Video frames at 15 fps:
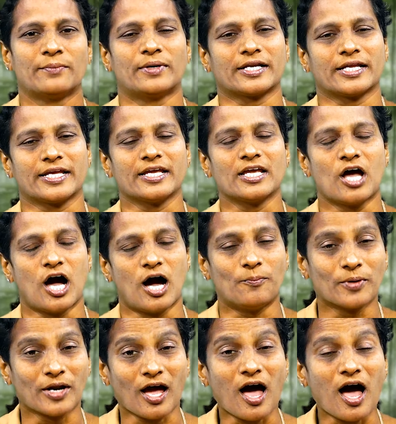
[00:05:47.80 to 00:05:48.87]
మరి
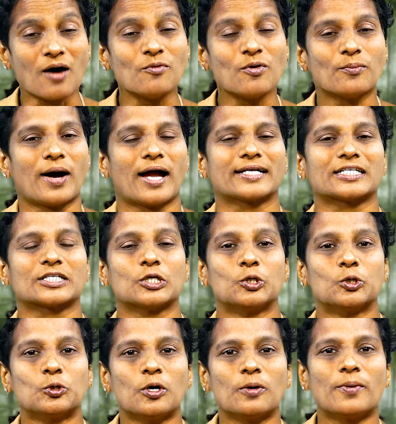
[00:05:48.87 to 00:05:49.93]
అబ్రహాము మాటకు
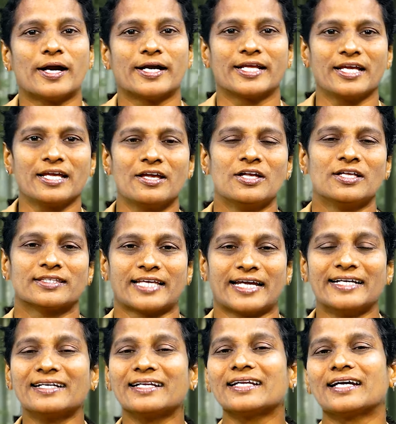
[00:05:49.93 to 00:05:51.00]
లోబడి
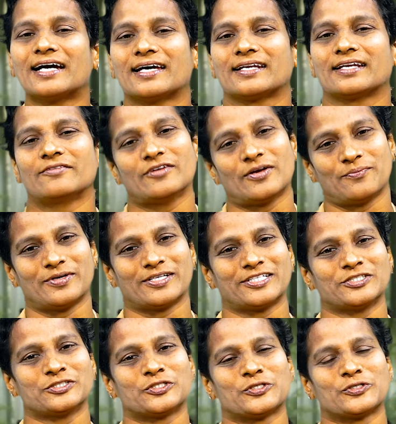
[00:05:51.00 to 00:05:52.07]
తండ్రి గారిని
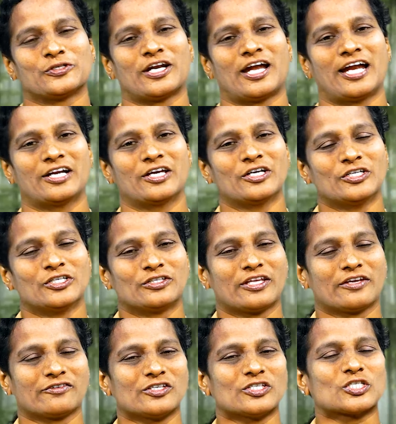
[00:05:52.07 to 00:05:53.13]
వెంబడించున్నాడు
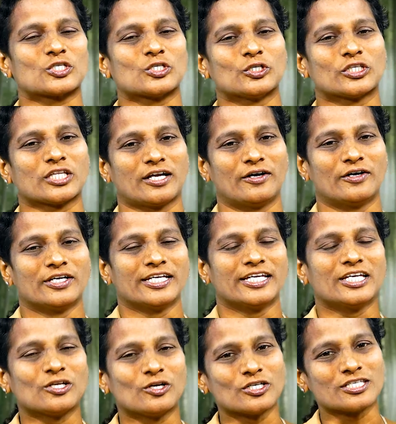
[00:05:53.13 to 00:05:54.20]
దేని స్తోత్రం
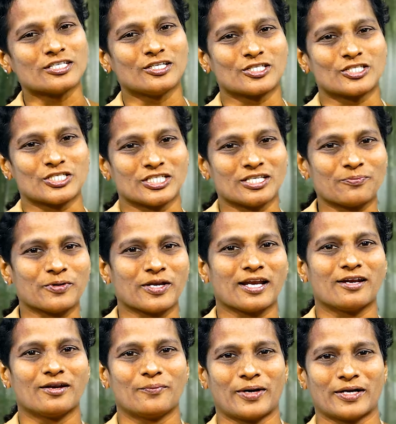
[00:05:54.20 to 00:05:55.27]
ఈ రోజుల్లో
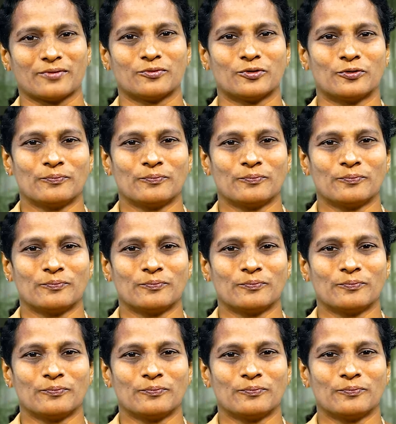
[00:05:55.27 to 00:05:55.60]
చిన్నపిల్లలు మనము